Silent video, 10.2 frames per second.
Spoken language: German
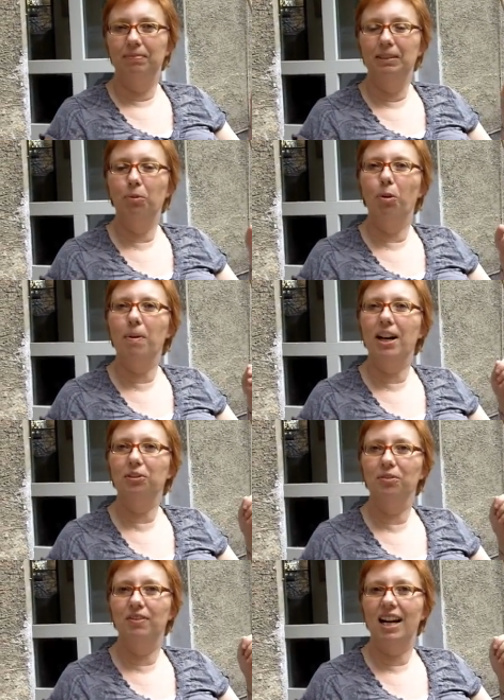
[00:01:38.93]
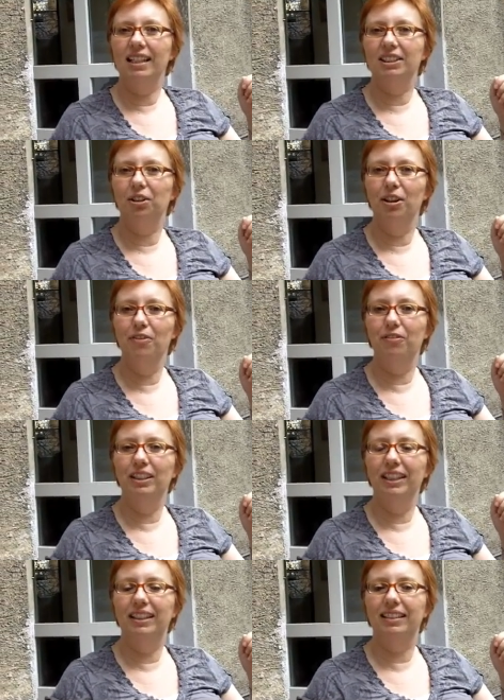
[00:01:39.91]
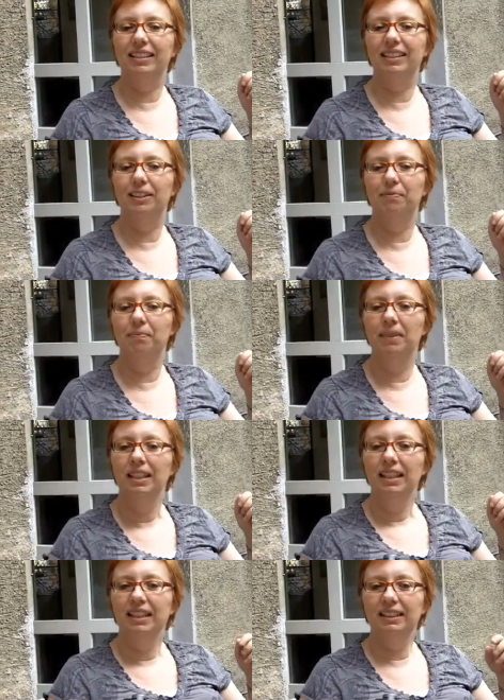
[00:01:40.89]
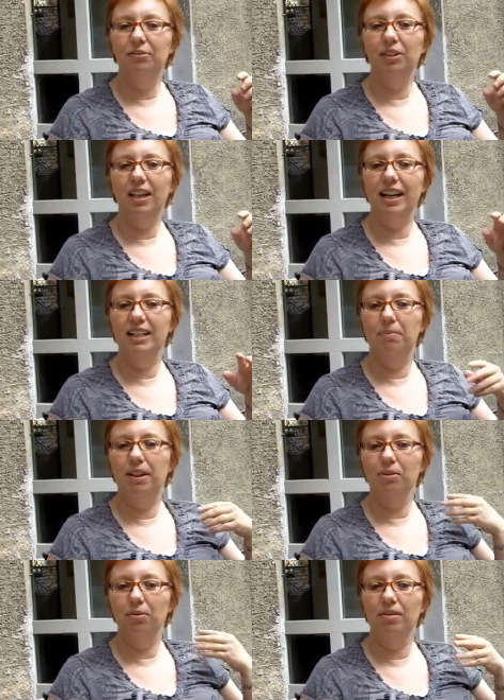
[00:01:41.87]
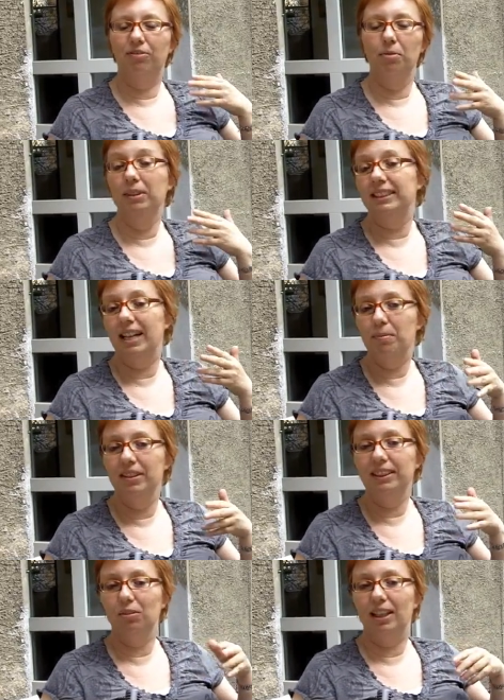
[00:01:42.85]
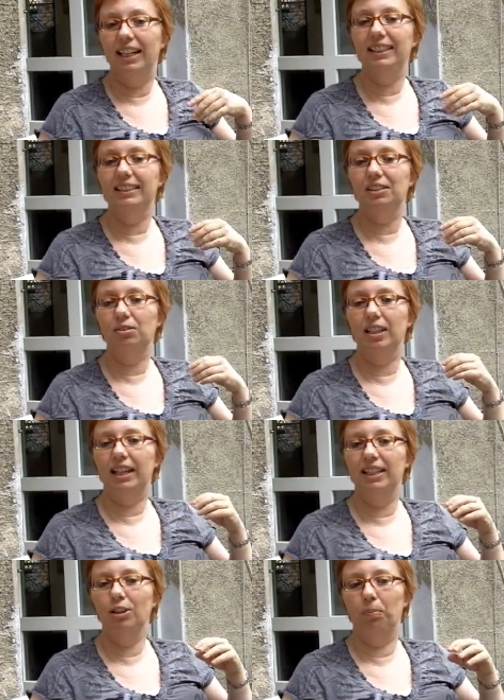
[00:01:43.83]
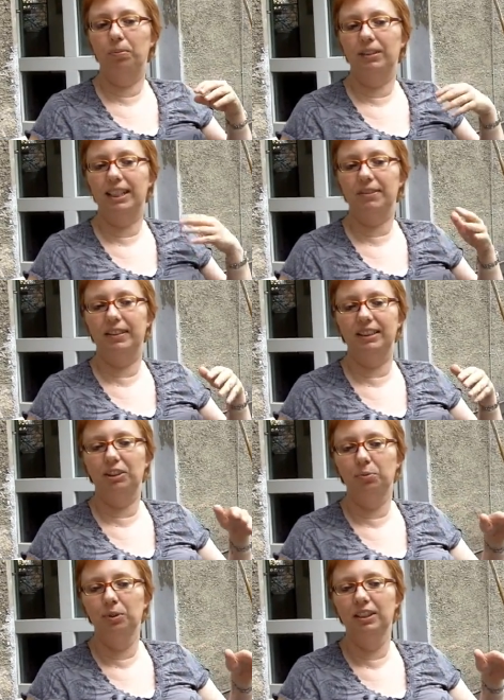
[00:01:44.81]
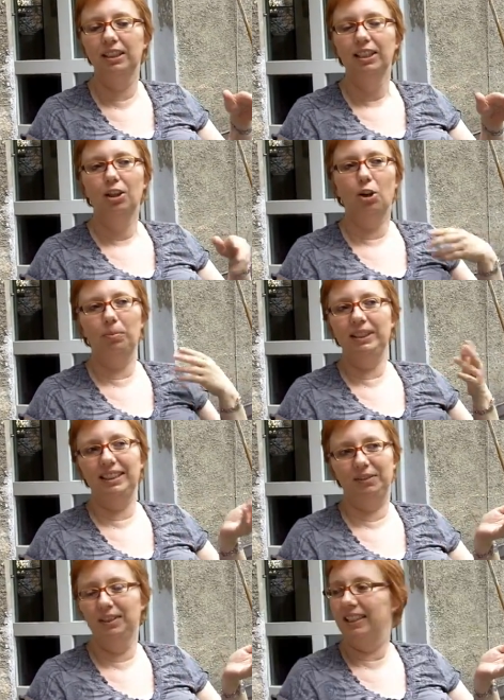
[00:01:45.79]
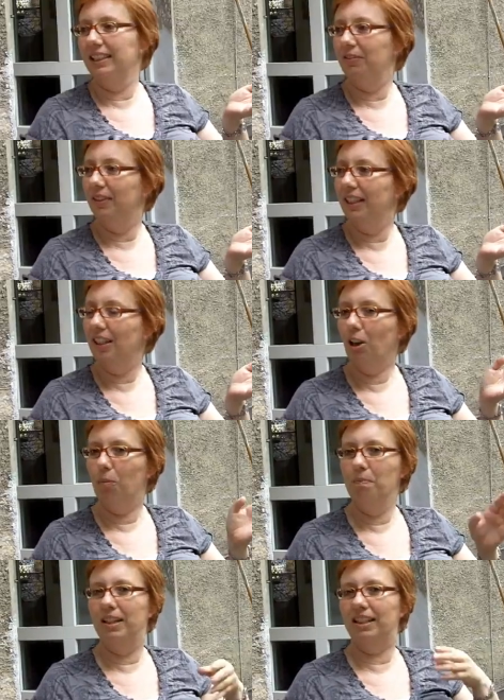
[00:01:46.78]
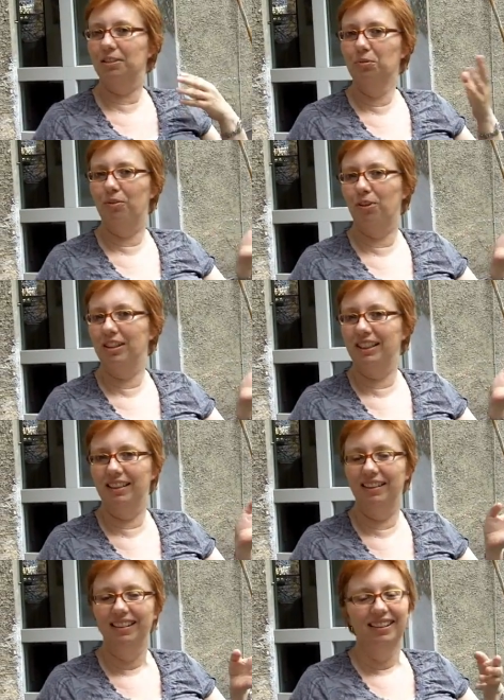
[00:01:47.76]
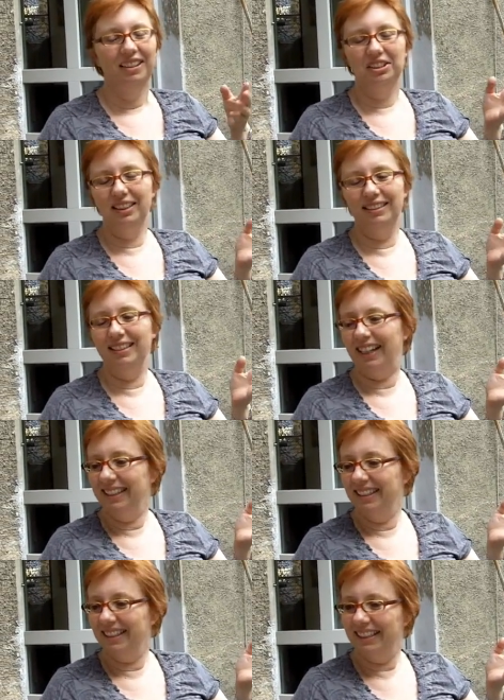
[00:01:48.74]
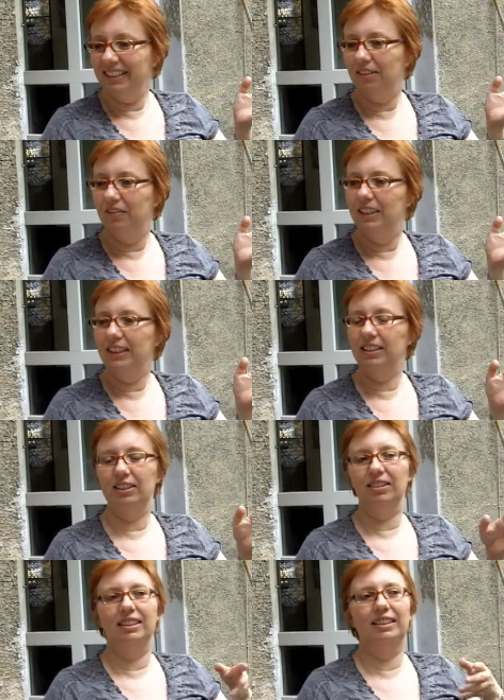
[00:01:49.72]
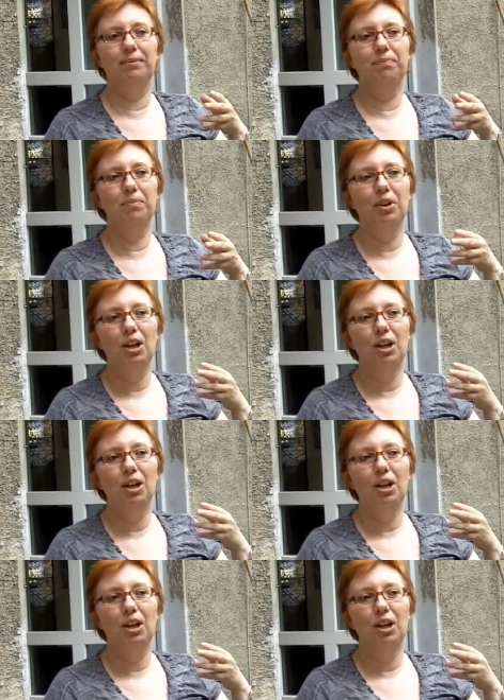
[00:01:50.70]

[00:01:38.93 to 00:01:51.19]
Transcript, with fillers: die Beobachtung war, dass häufig ähm, es für eine Person, für mich selbst nicht so leicht ist zu erkennen, ob das, was ich tue, ob ich das wirklich will, ob mir das nur von den Sitten eingeredet wird, ähm,